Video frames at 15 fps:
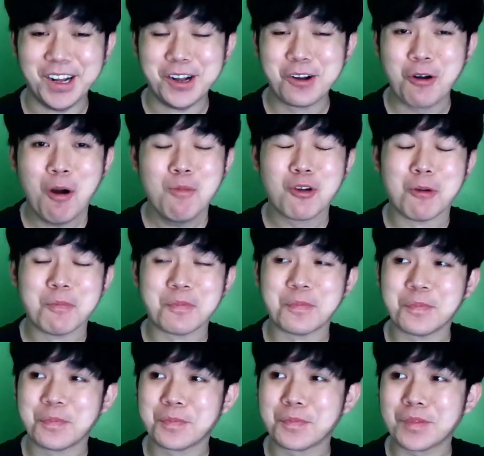gue belum
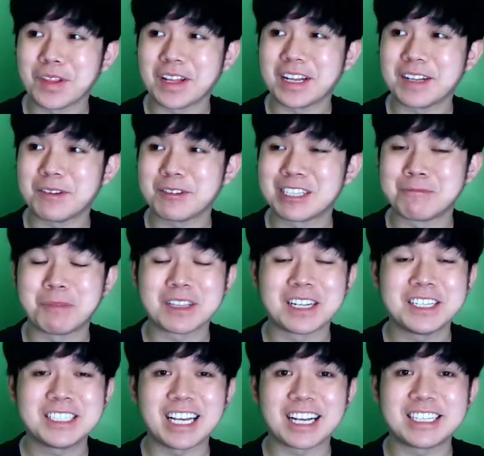sempet
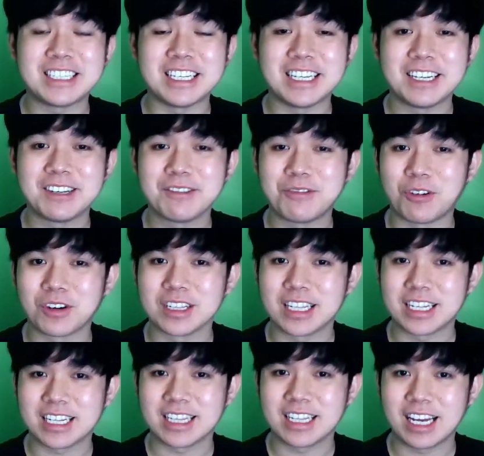ngecek sih
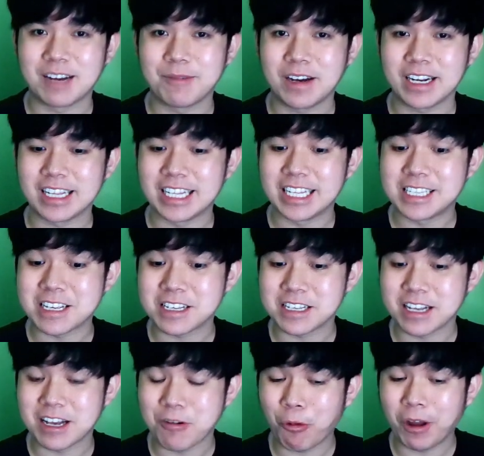vocal anal apa
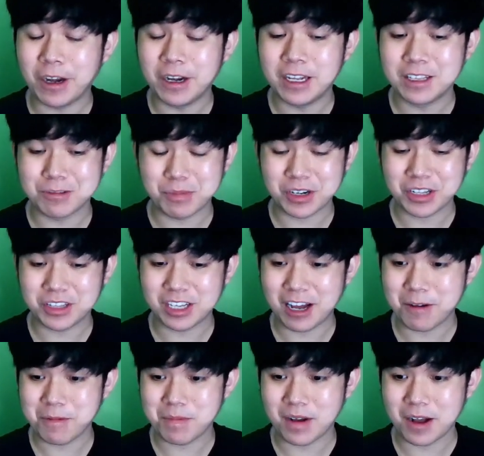analisisnya Wendy seperti
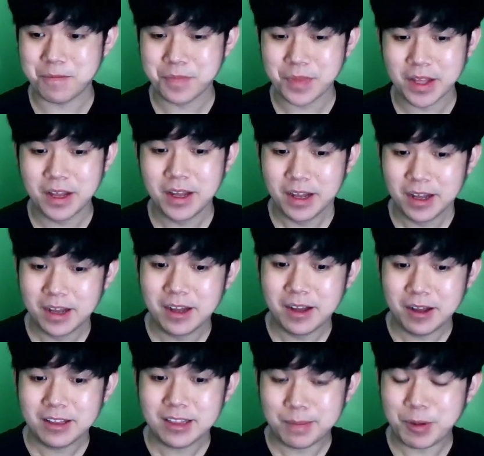apa.
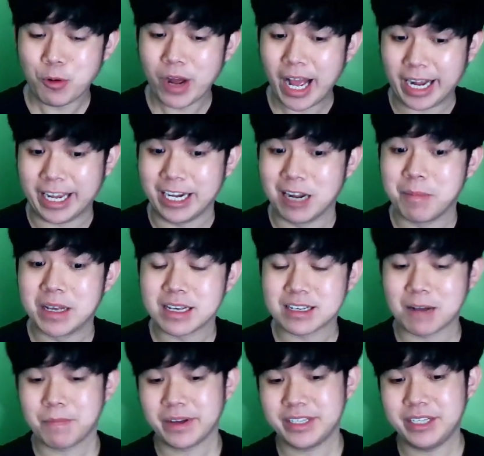Tapi gue yakin dia bisa
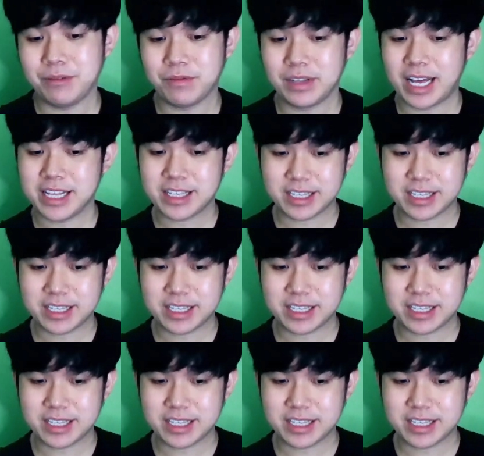sampai E flat